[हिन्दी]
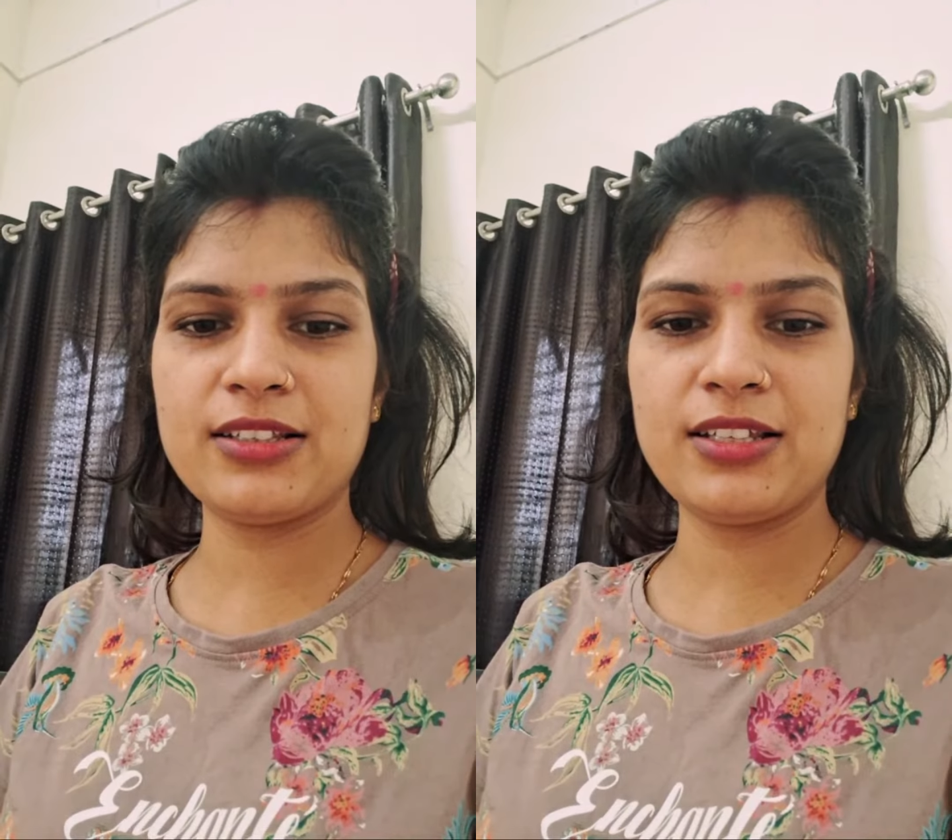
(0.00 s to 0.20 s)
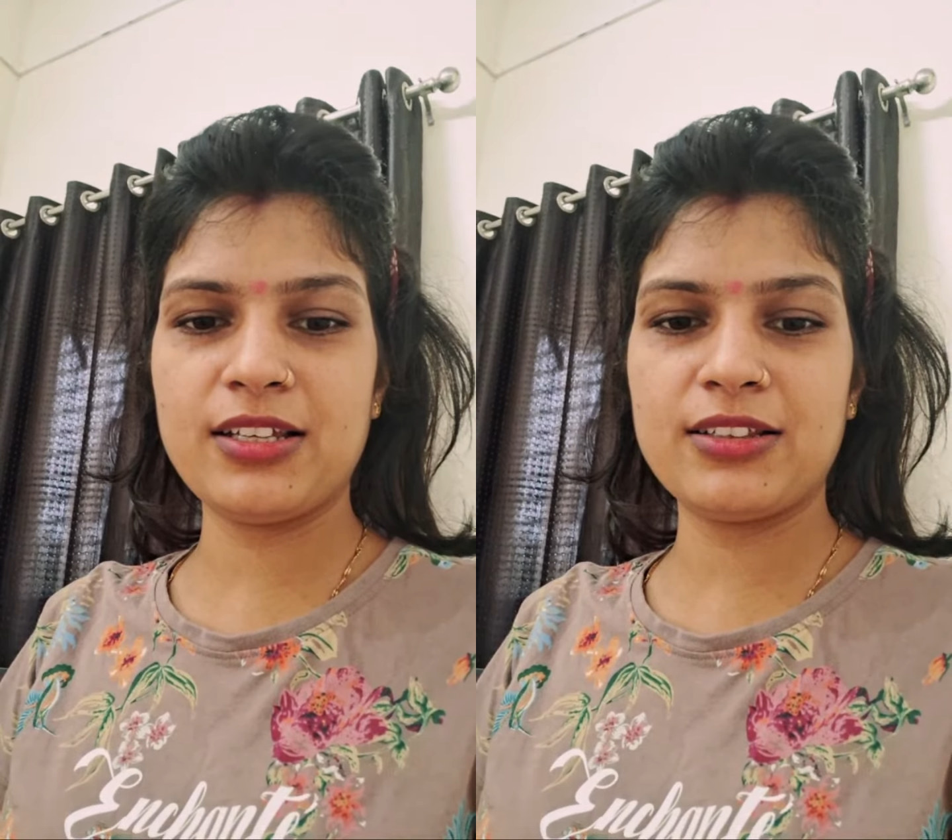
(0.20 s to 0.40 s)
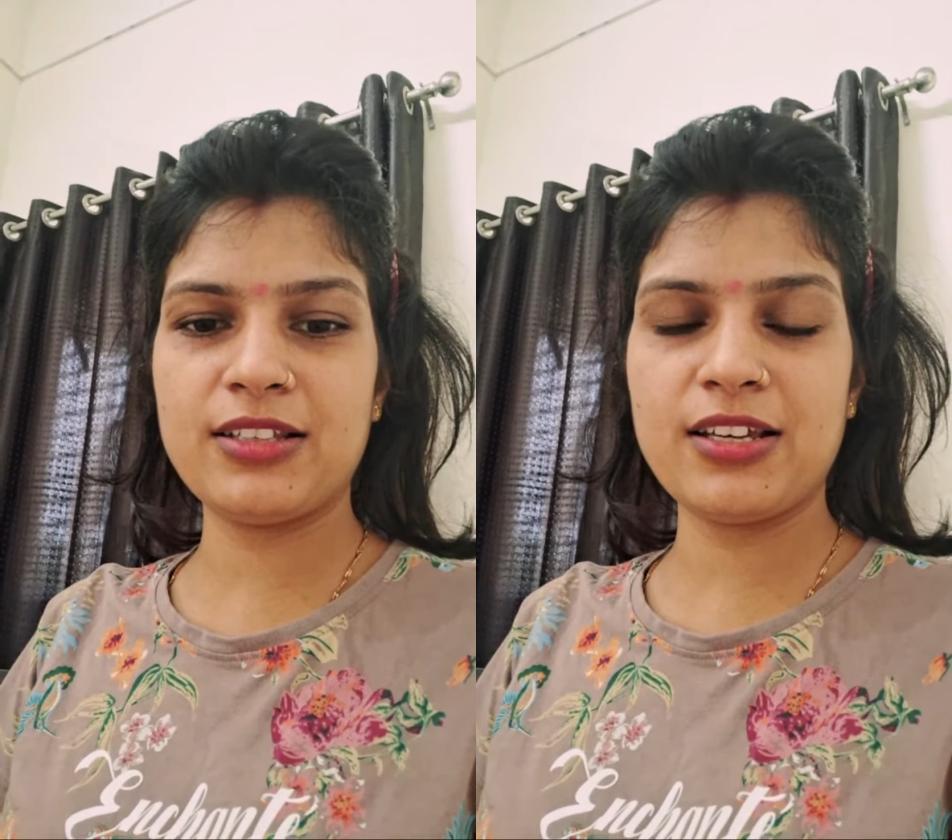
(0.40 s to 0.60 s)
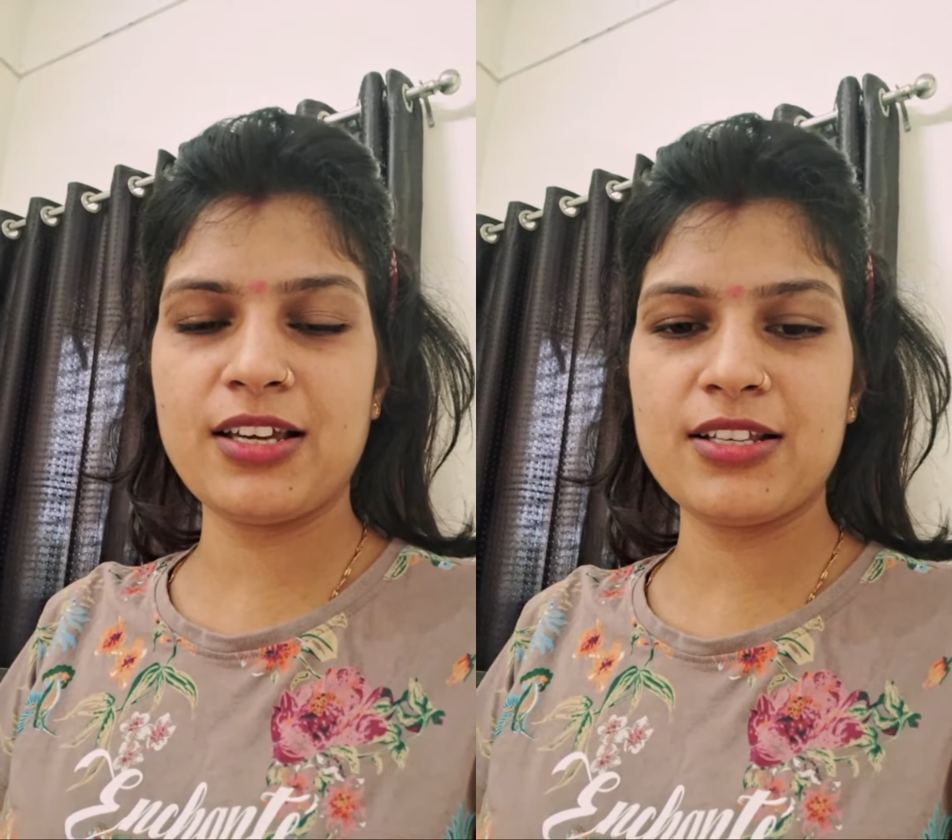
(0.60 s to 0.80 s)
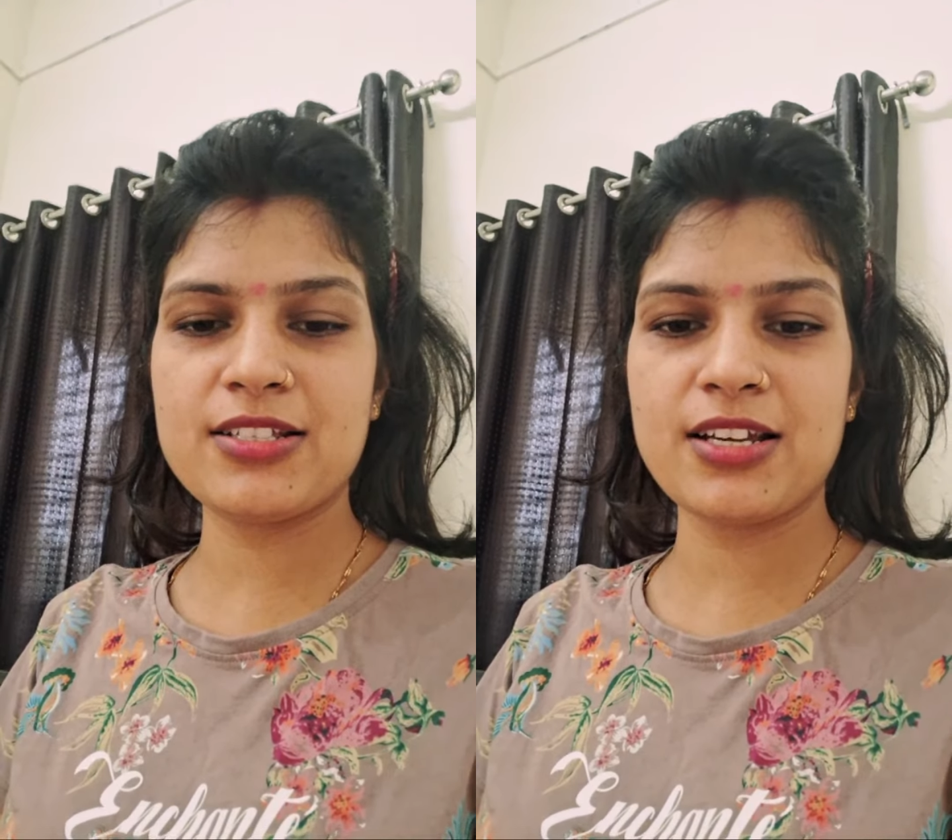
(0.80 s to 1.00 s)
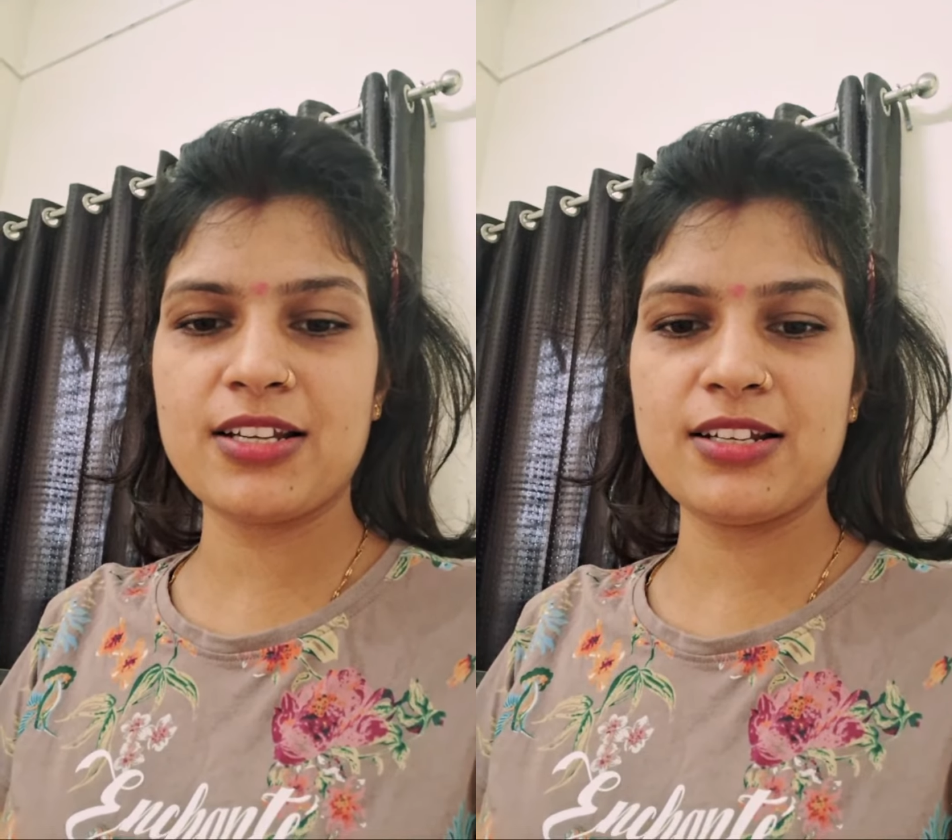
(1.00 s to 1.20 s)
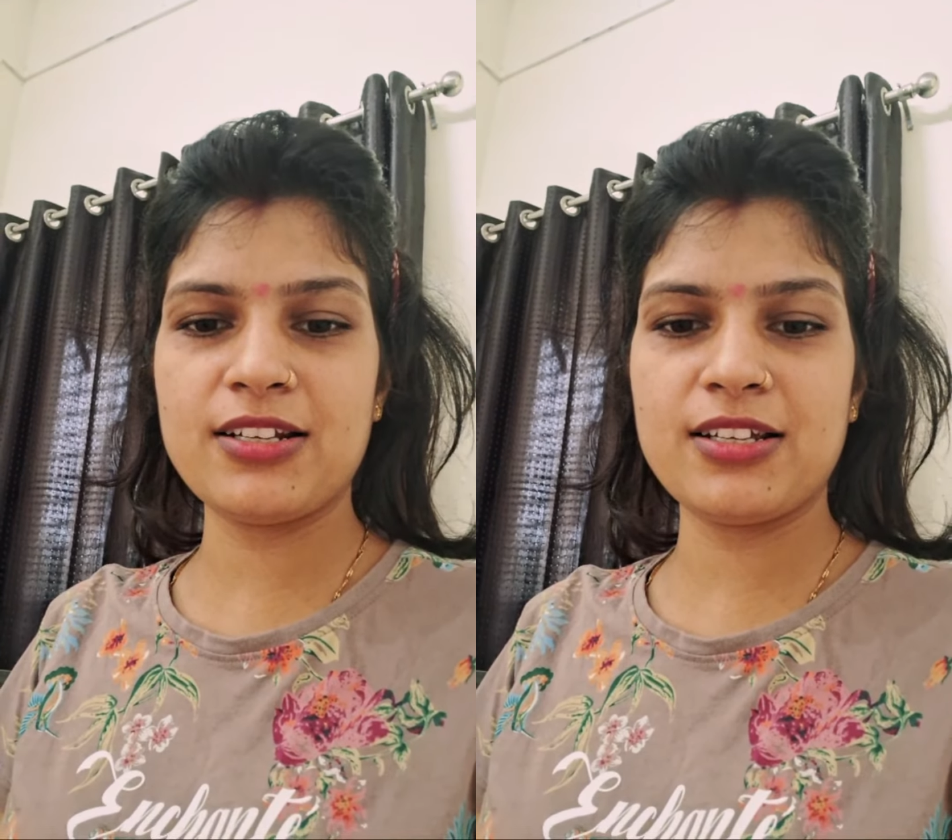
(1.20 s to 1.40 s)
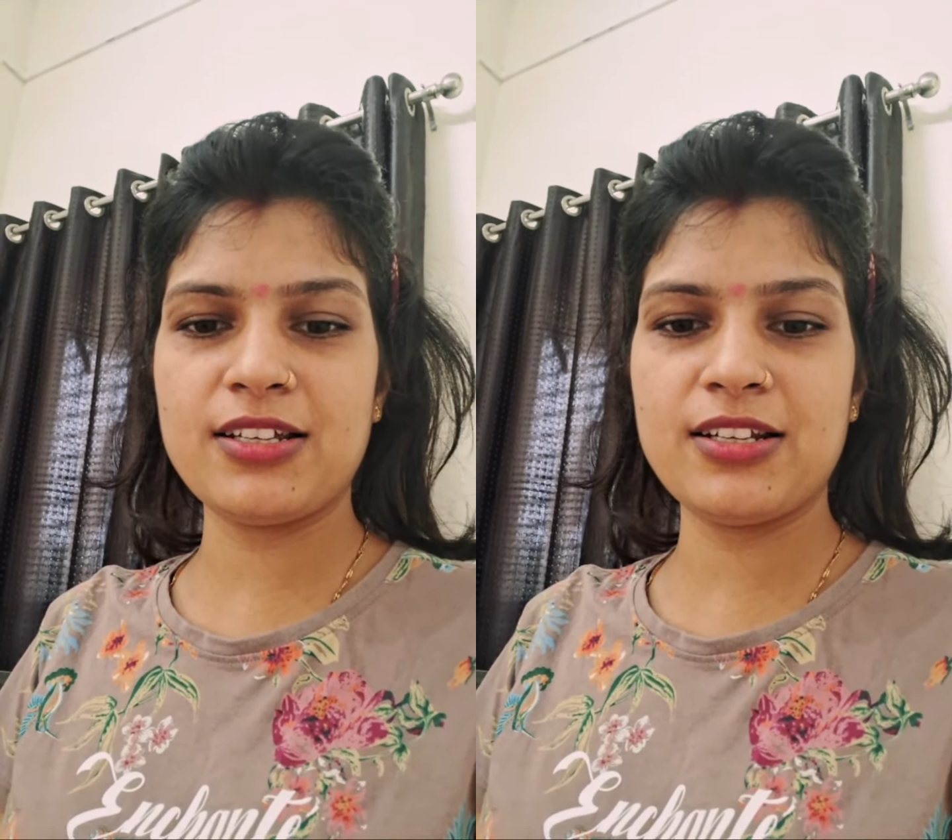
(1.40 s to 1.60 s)
देखते हैं
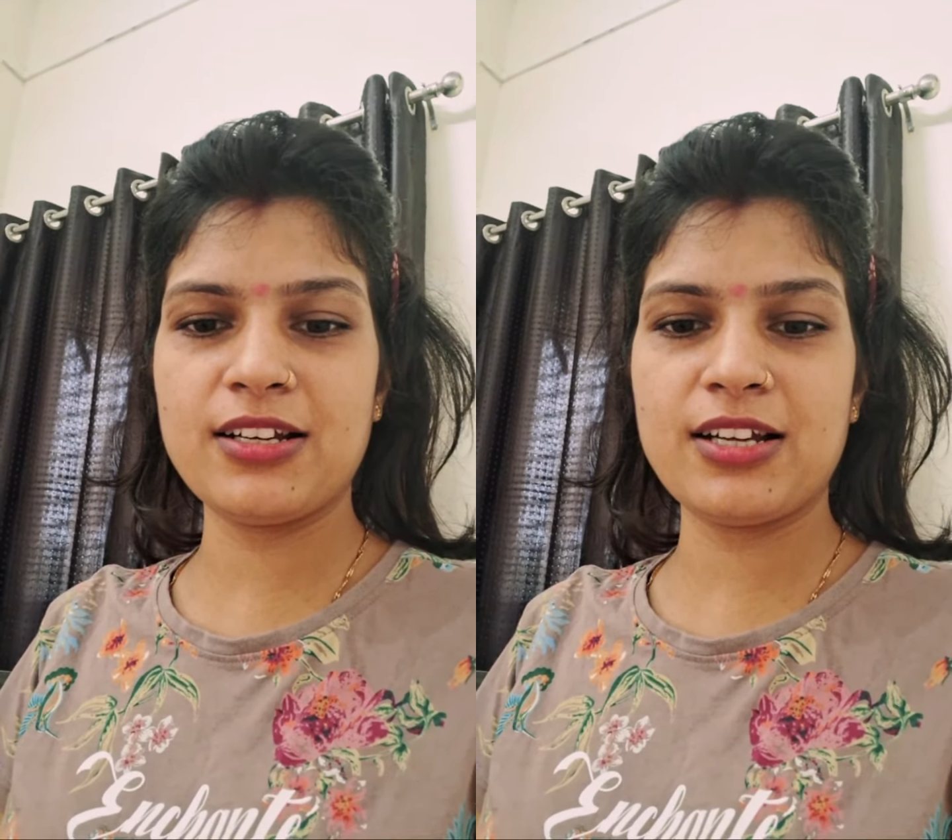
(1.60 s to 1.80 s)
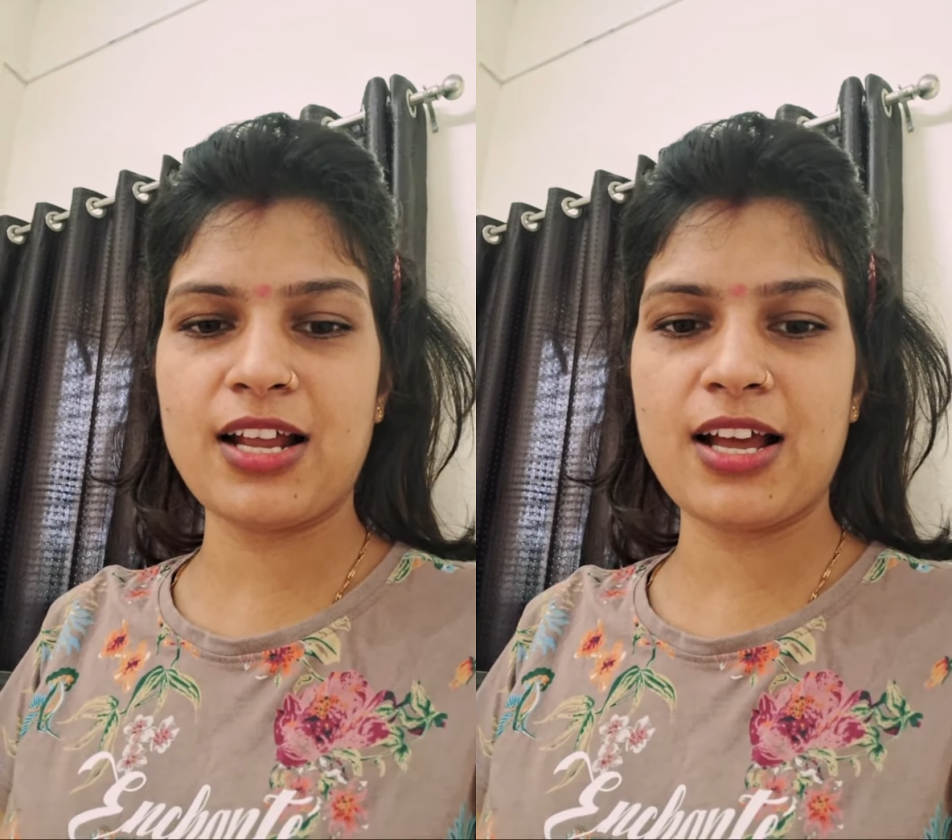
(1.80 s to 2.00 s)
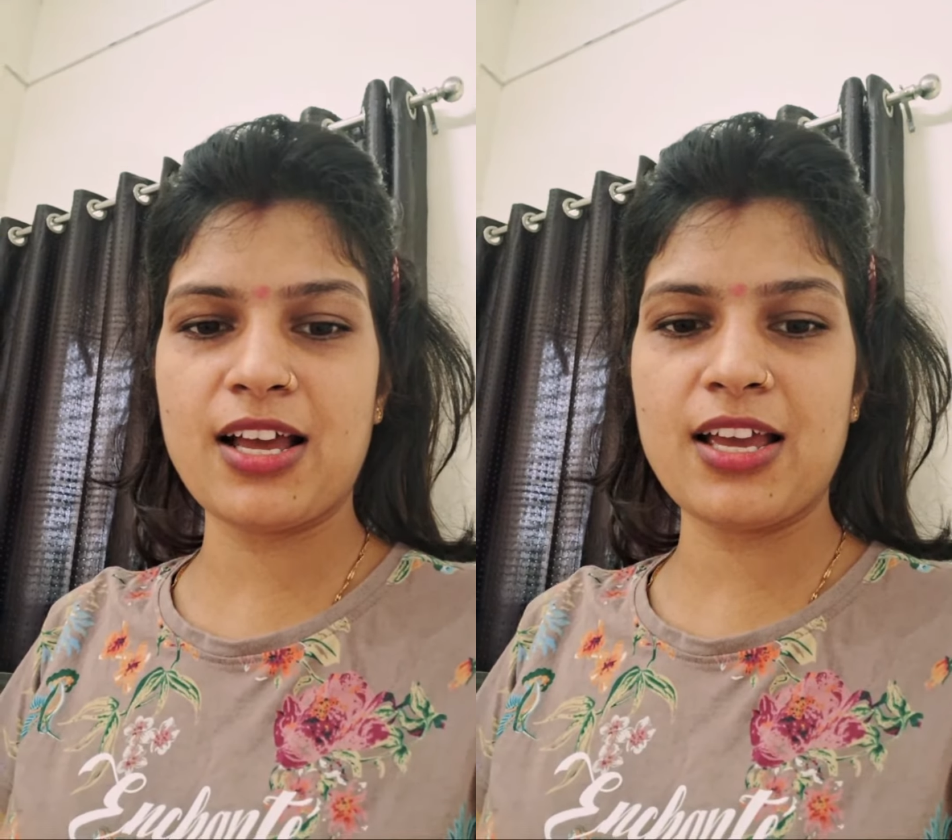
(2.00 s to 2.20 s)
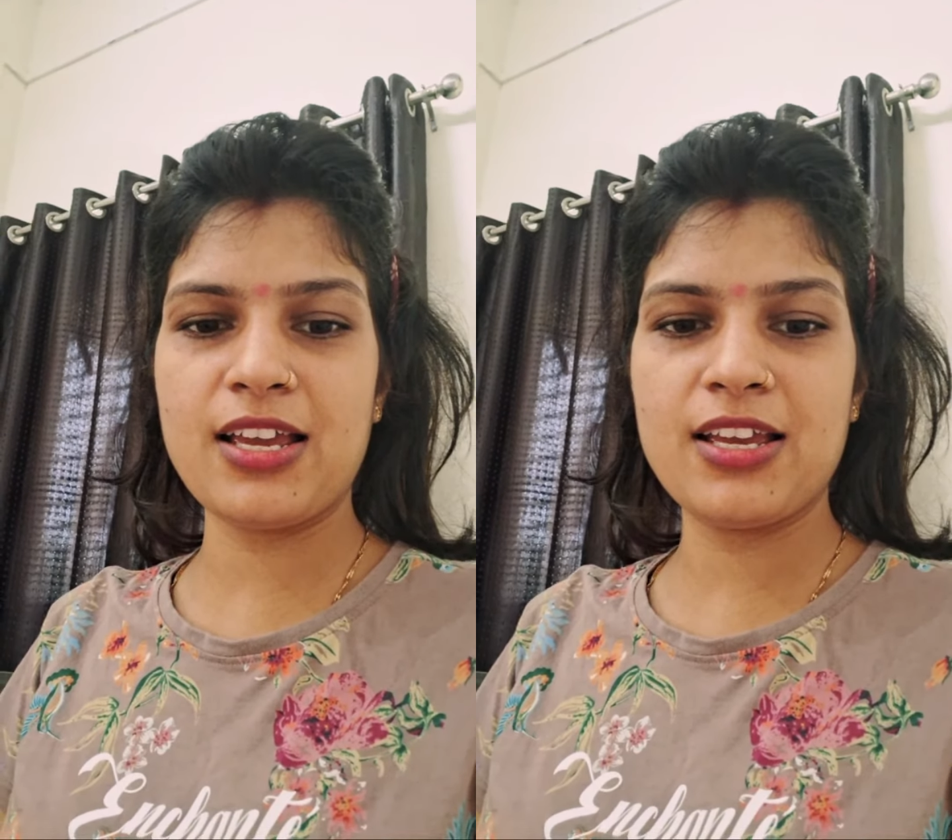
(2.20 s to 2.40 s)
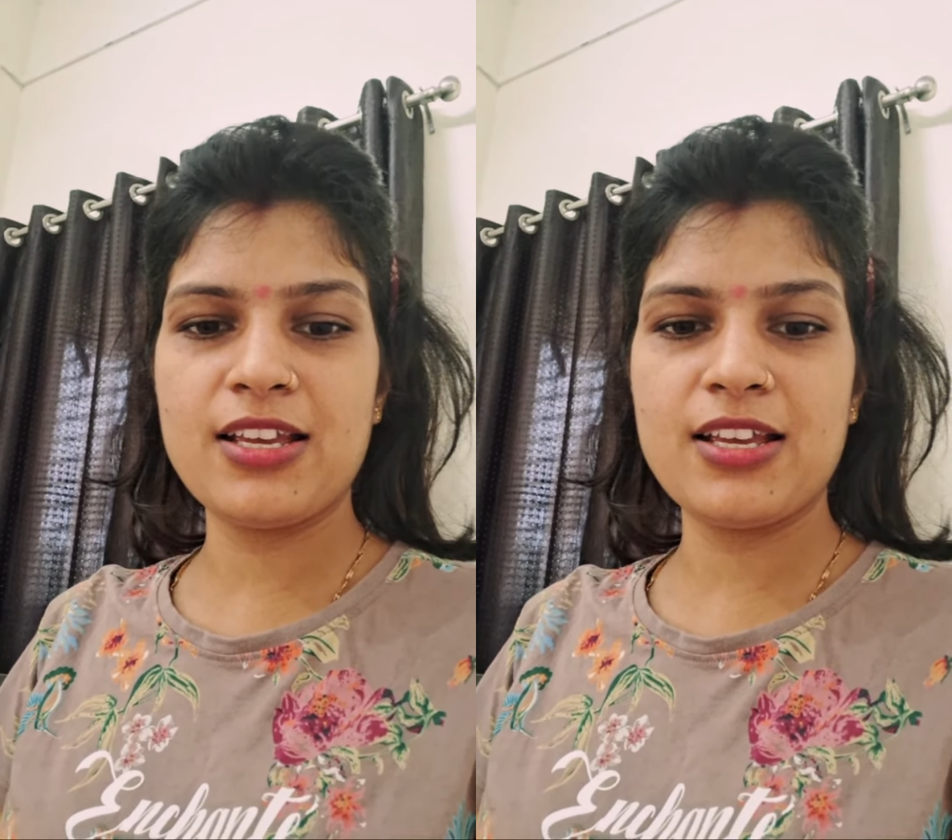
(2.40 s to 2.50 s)
चैनल नहीं लग रहा है